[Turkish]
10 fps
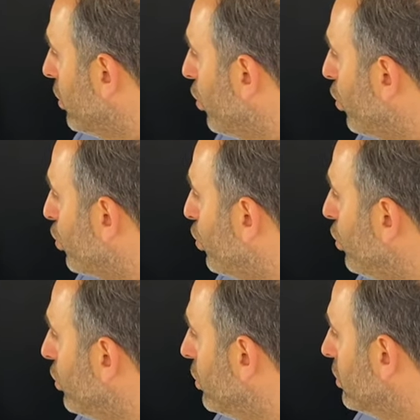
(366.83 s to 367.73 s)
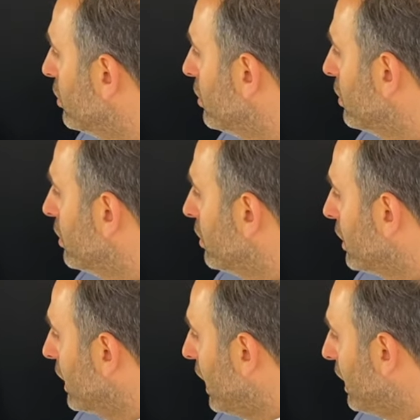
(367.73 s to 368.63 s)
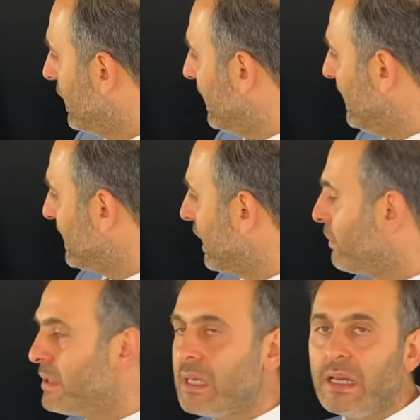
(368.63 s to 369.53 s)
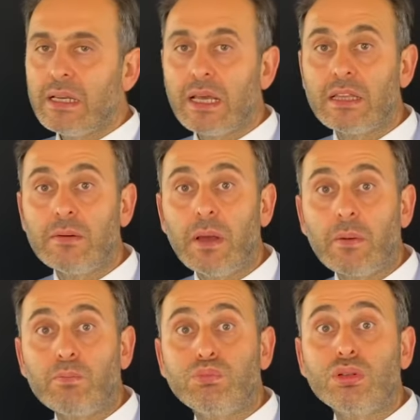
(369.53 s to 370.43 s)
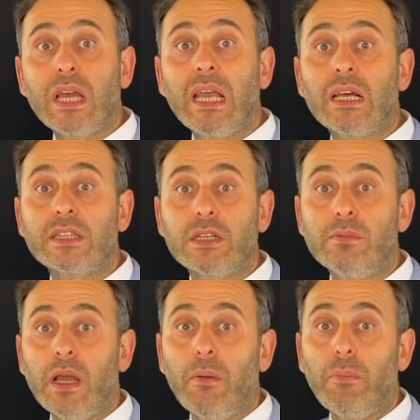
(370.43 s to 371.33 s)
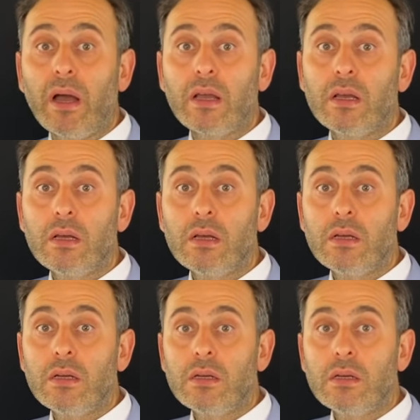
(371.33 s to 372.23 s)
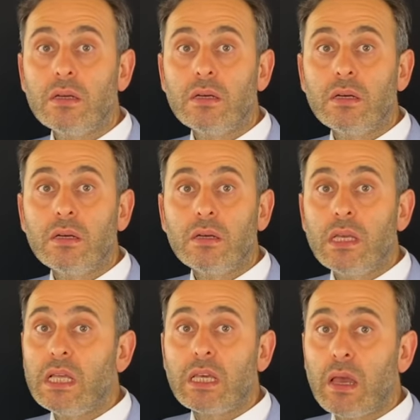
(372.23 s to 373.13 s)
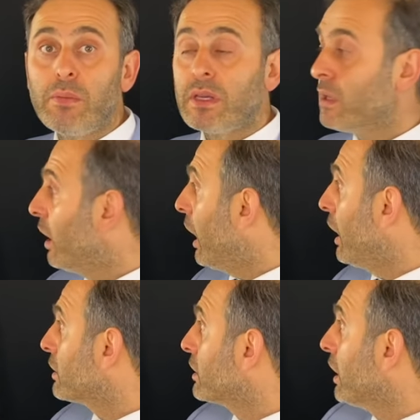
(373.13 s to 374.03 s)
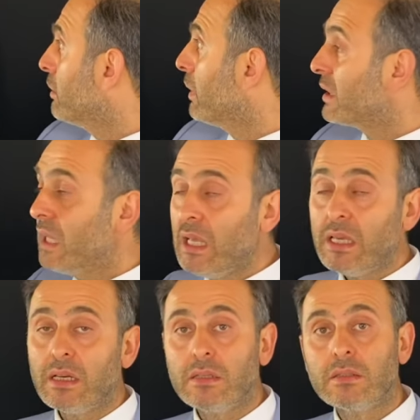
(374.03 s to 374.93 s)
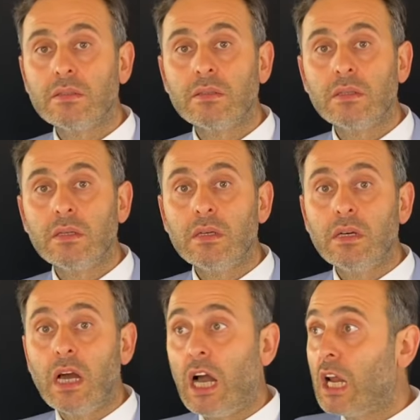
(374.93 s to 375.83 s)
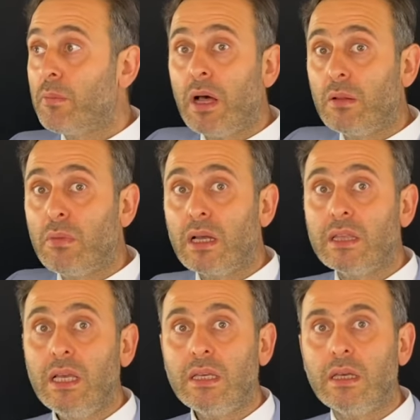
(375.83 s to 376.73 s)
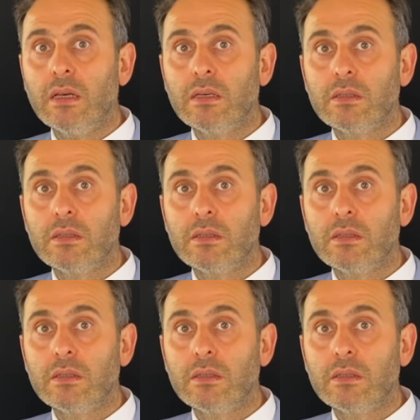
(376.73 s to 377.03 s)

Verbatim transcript: Oku. Yani ilk emiri yerine getirmek. Buraya yatırım yapmak. İlk emir altın almak değil ki. Araba almak değil ki.